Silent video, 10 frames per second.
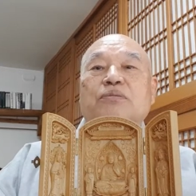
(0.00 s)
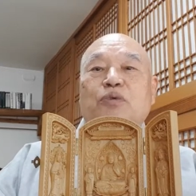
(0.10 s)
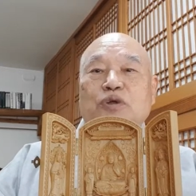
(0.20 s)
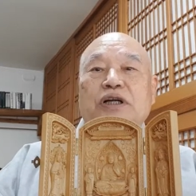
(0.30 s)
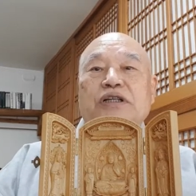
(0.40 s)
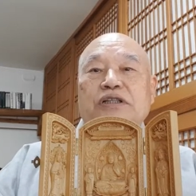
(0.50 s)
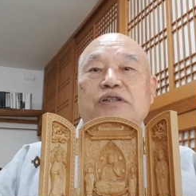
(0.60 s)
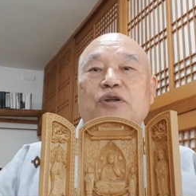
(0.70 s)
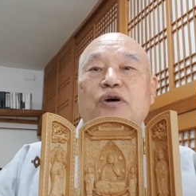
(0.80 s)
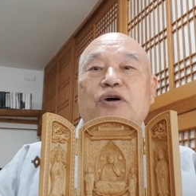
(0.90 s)

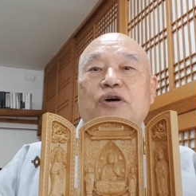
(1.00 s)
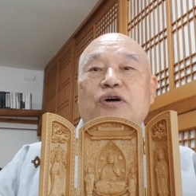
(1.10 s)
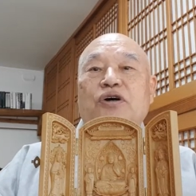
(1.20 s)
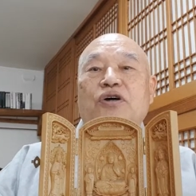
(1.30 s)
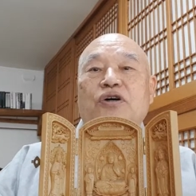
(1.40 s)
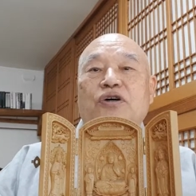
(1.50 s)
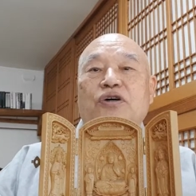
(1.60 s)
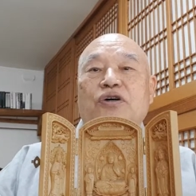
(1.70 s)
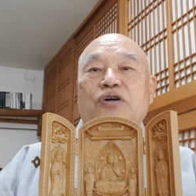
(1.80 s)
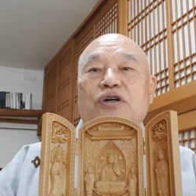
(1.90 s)
보살들도
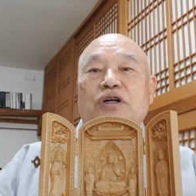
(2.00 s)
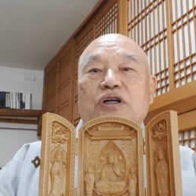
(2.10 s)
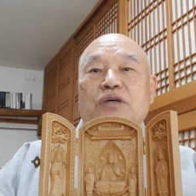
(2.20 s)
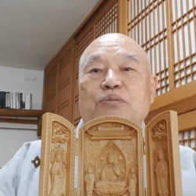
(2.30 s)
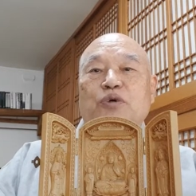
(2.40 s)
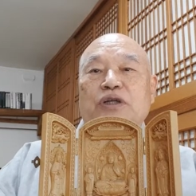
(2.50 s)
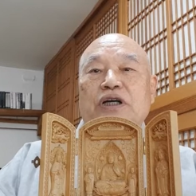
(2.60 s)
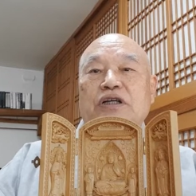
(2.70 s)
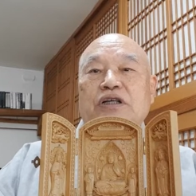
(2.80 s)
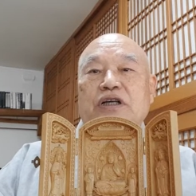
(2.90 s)
어,
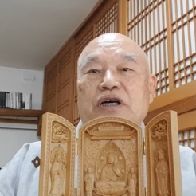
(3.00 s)
보살의